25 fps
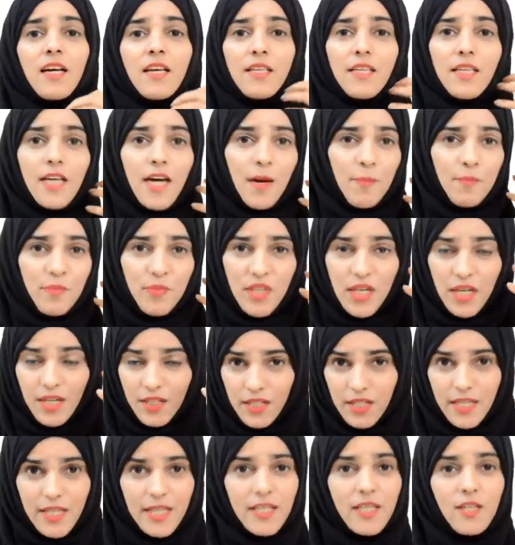या आप तंग
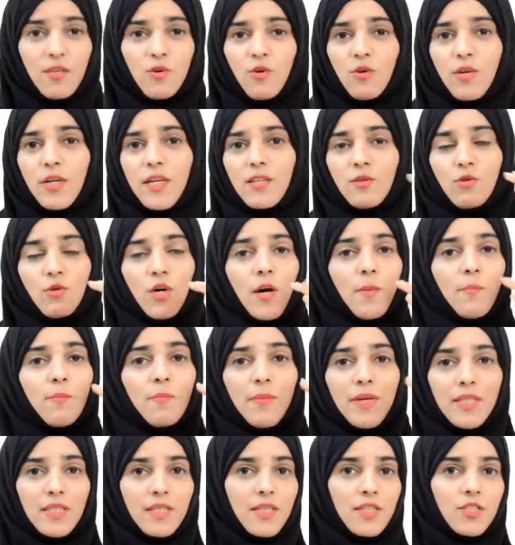नहीं हो रहे तो आप
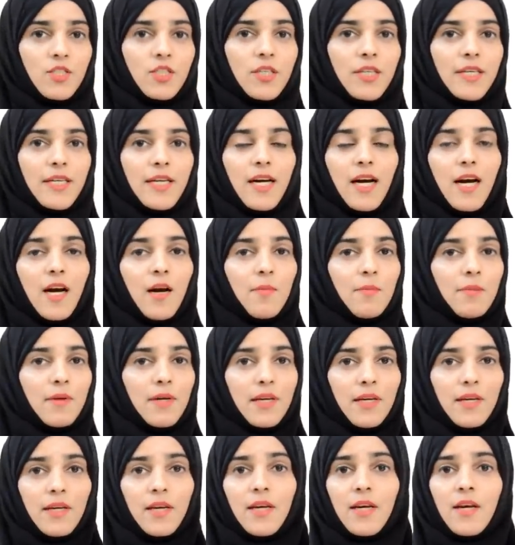मत टच करें
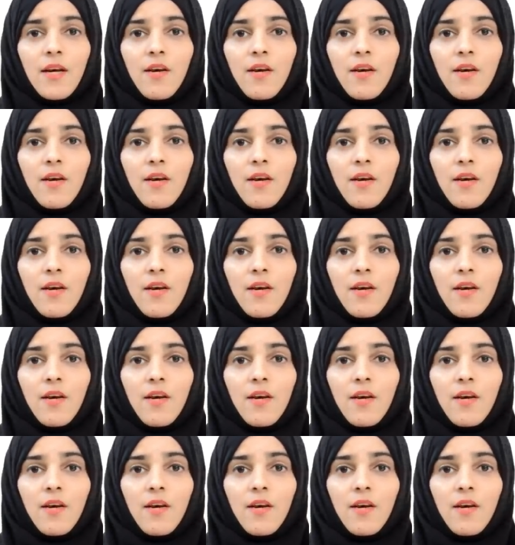आपके